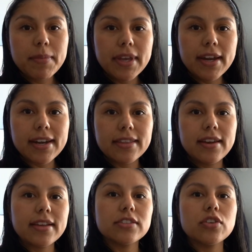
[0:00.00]
me
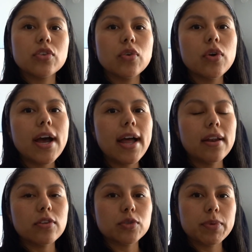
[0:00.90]
redireccionó
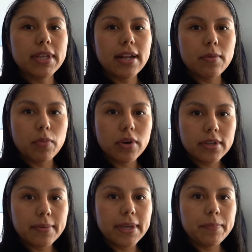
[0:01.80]
al hospital de
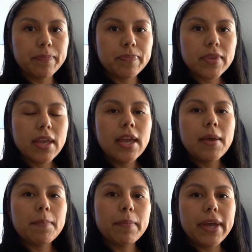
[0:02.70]
Burnaby
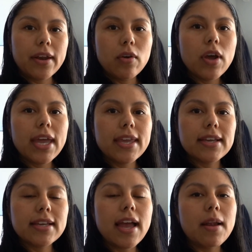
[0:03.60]
pero
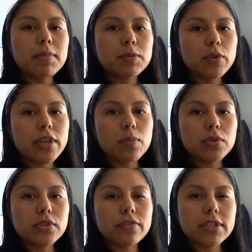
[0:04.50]
ella al mismo
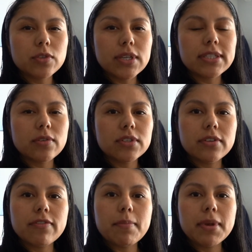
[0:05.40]
tiempo se ofreció a ser
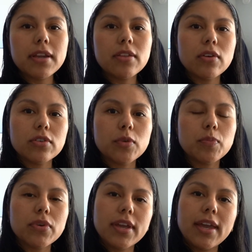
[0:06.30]
nuestro family doctor
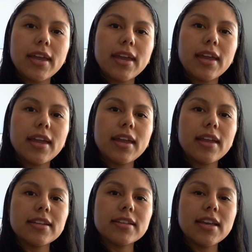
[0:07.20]

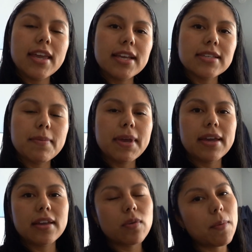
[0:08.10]
porque ella
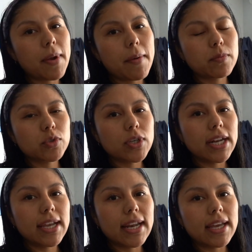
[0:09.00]
sabía que no hablaba mucho
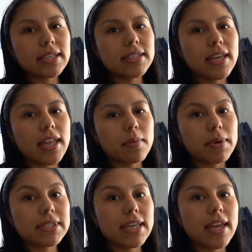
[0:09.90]
el inglés y
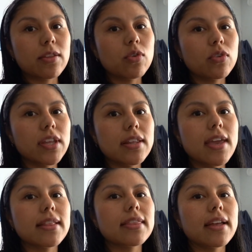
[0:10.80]
además ella no
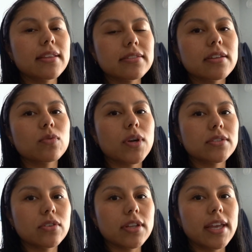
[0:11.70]
tenía tanta
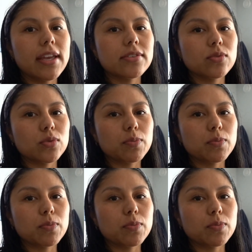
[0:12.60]
saturación de sus